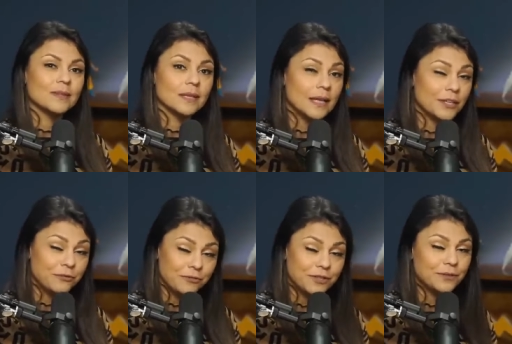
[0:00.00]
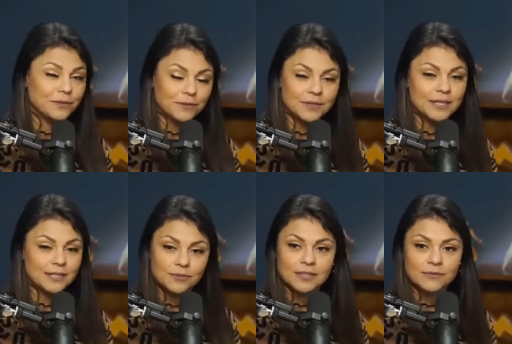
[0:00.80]
que é difícil, eu não sei
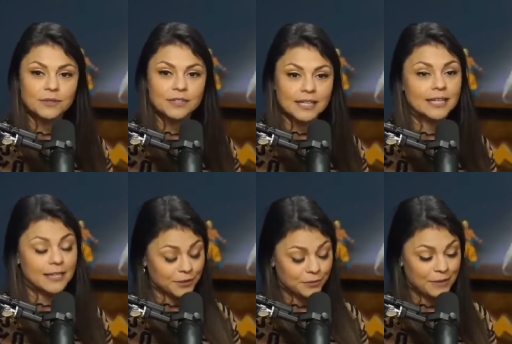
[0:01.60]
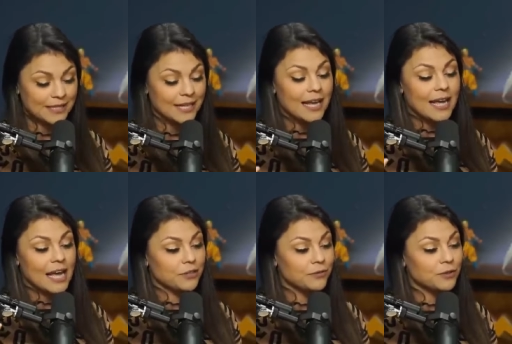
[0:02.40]
se vocês vão entender isso, mas
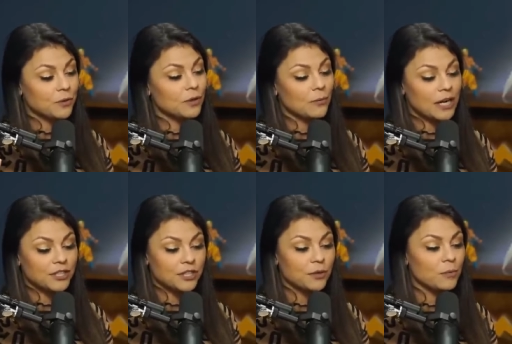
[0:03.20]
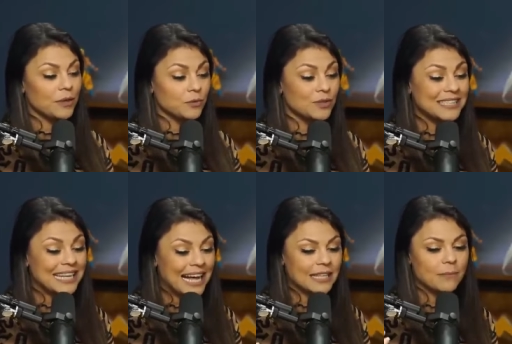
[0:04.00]
é difícil quando a mulher tira um momento
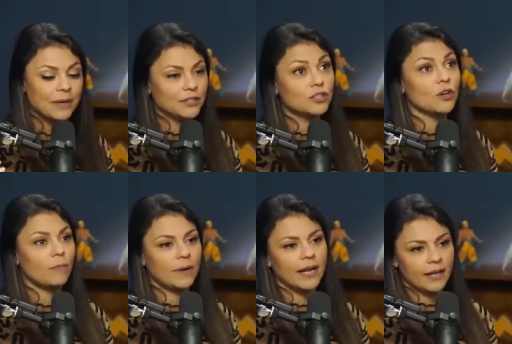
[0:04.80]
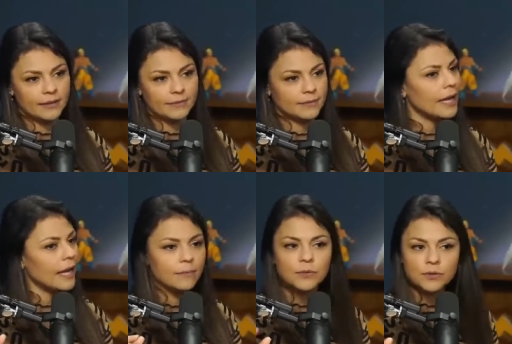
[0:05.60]
exatamente só para ela.
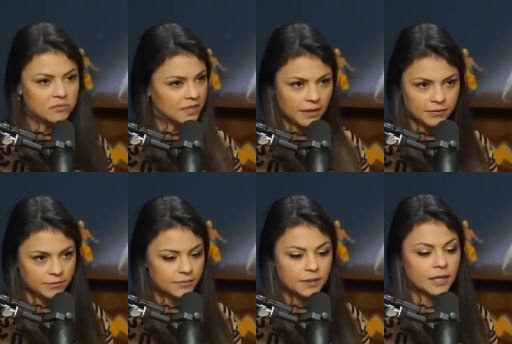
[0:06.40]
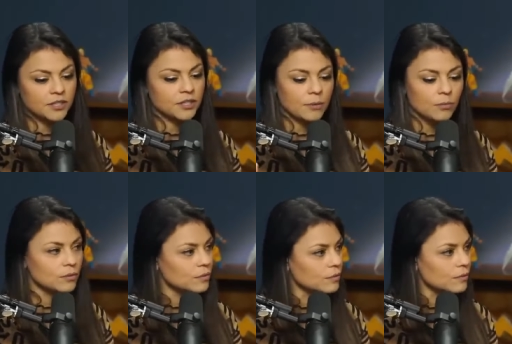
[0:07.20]
É muito bizarro. A gente o é homem
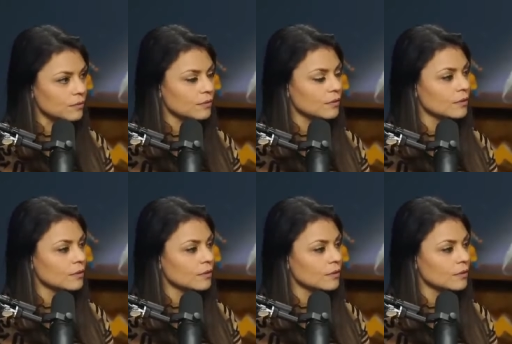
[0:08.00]
muito... tira, tipo, o